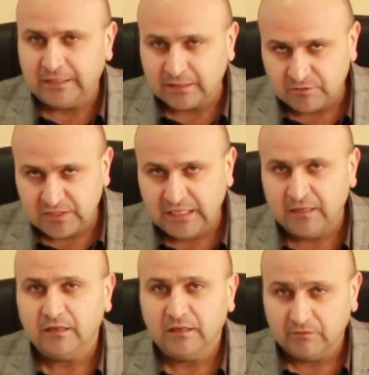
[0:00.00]
и на все
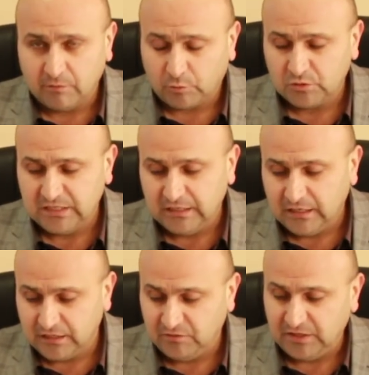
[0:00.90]
вопросы
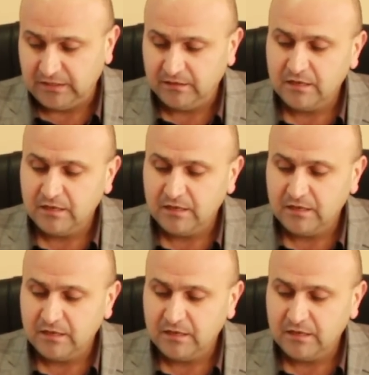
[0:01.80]
ответить.